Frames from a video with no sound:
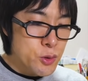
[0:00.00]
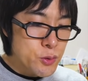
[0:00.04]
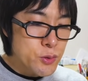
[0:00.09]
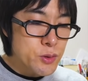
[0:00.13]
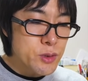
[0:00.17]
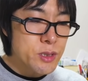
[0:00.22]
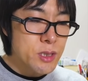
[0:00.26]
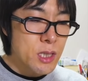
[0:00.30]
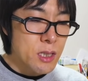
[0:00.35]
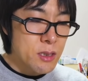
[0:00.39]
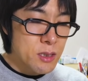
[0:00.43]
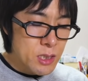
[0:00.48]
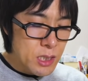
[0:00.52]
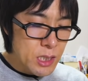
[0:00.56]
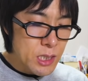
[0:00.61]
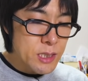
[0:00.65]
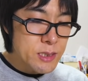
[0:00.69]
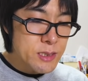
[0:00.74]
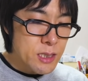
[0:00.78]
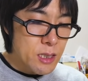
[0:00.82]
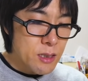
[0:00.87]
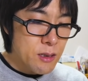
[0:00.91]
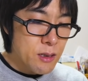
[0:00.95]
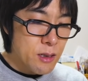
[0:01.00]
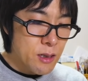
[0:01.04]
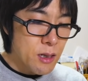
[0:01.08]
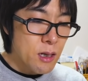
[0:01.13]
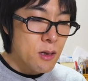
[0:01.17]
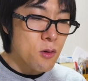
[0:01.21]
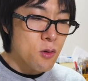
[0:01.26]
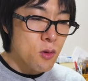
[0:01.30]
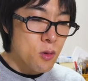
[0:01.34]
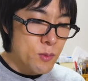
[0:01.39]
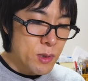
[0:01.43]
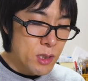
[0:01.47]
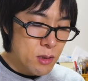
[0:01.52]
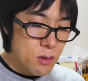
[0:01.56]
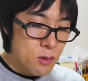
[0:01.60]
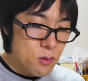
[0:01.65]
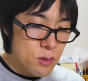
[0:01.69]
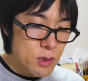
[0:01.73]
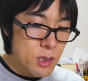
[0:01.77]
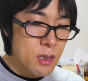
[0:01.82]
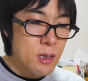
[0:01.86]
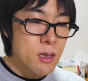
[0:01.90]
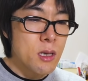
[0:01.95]
俊介 T さんからの
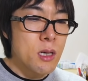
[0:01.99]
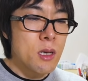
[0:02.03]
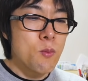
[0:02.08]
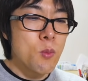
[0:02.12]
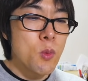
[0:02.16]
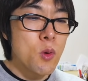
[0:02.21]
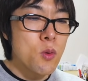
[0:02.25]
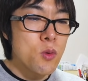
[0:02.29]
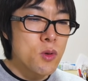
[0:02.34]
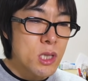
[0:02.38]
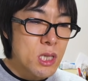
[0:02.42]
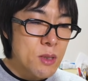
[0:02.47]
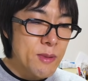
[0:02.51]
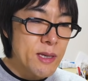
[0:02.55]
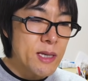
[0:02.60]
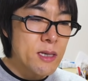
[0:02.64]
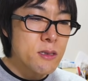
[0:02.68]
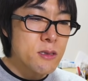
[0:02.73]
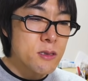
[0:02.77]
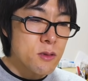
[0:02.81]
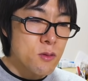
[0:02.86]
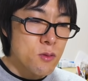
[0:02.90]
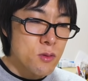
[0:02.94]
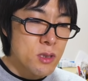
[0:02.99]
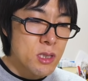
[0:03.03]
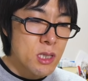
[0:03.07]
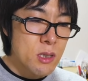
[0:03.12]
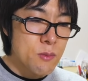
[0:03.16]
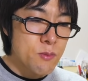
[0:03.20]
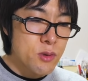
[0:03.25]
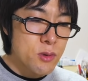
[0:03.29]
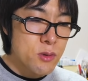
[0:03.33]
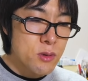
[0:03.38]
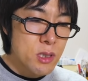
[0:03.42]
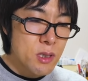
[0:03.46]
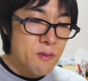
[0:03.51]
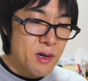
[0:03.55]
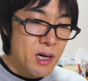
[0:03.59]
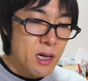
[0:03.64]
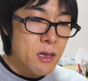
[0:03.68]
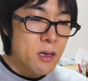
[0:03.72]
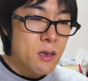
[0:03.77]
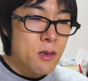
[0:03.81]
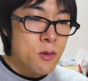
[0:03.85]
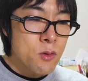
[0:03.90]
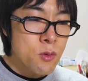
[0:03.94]
コメントでもうリビングのテーブルで
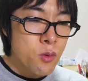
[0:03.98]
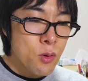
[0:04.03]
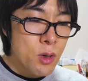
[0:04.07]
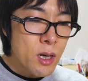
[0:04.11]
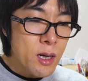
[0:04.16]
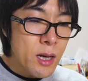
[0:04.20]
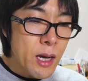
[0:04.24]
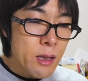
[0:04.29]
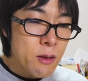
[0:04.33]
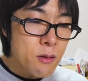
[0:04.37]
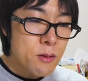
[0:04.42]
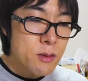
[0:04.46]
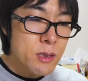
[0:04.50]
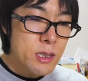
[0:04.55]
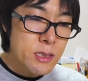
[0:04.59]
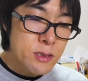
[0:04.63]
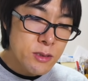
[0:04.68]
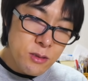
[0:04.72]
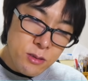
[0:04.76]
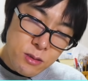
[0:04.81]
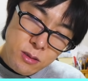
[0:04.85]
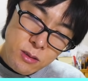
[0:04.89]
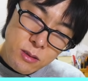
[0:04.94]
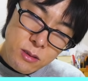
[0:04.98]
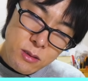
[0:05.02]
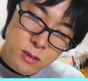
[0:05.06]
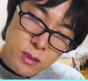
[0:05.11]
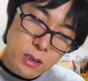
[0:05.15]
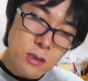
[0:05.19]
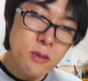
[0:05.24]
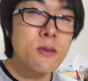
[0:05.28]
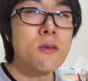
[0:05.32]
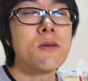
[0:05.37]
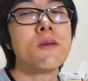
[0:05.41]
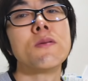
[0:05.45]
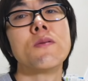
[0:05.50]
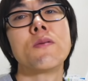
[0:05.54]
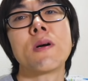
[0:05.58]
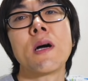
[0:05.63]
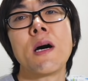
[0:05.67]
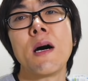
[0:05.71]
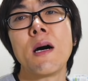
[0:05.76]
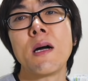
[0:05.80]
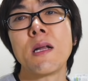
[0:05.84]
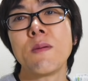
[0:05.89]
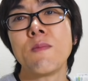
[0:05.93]
は撮らないのですっていうの
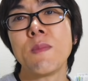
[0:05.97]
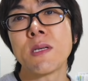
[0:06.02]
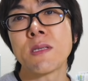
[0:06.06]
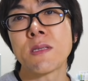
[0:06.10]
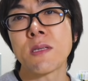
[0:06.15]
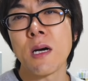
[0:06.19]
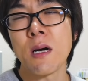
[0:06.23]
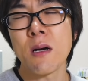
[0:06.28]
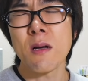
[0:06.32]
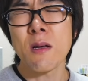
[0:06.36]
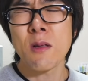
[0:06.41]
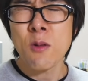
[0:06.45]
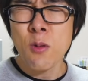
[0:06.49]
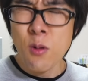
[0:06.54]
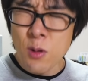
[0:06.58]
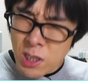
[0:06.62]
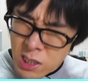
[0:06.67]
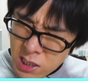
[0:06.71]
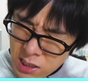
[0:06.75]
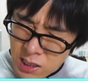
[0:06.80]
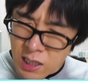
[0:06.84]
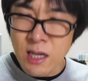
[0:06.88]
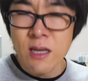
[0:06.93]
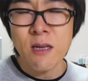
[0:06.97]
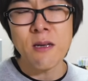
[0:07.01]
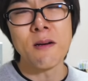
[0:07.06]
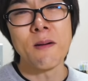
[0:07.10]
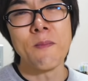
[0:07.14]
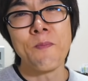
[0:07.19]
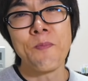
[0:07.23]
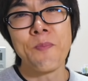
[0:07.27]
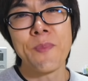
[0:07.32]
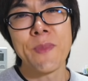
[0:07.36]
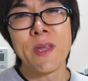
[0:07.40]
がありますが撮りたいよ